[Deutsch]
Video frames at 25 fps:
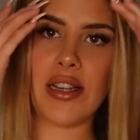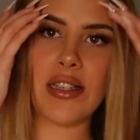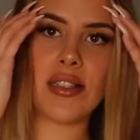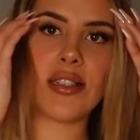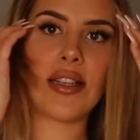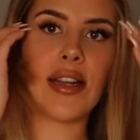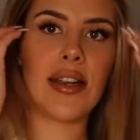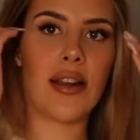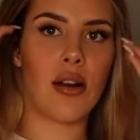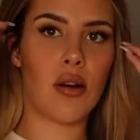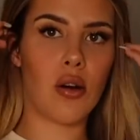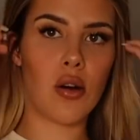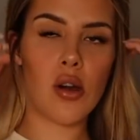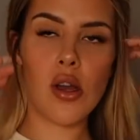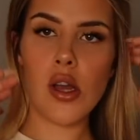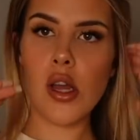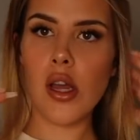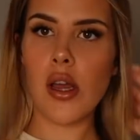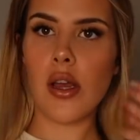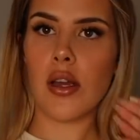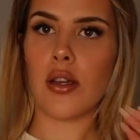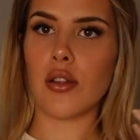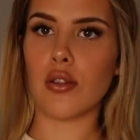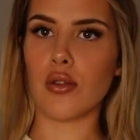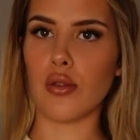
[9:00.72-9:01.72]
das ist halt auch
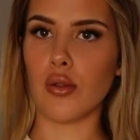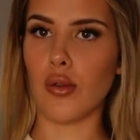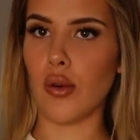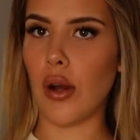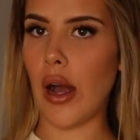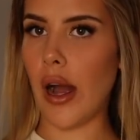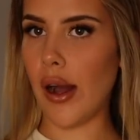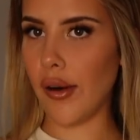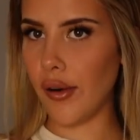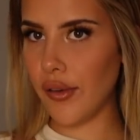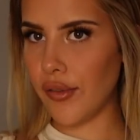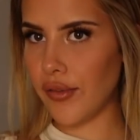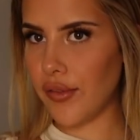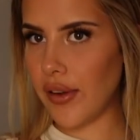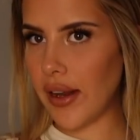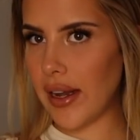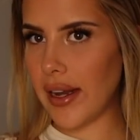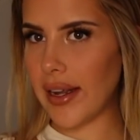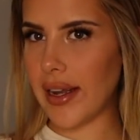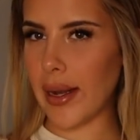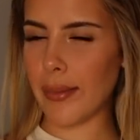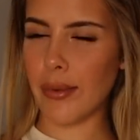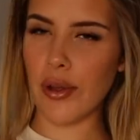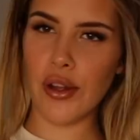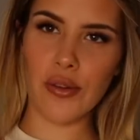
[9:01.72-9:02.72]
so
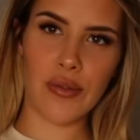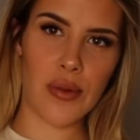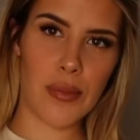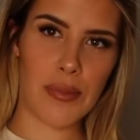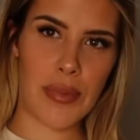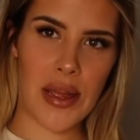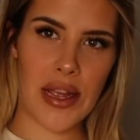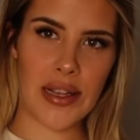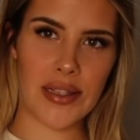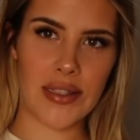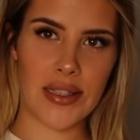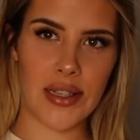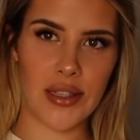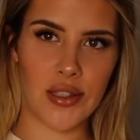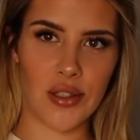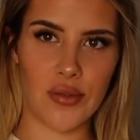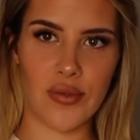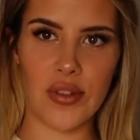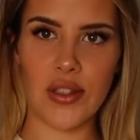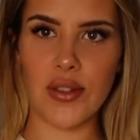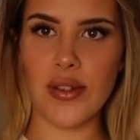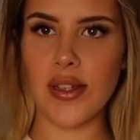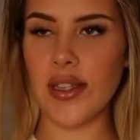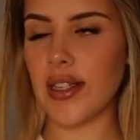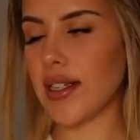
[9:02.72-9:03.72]
auffällig, aber irgendwie Basics.
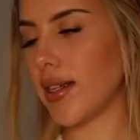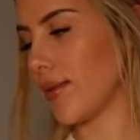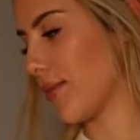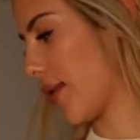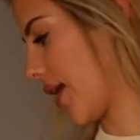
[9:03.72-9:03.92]
Wisst ihr, was ich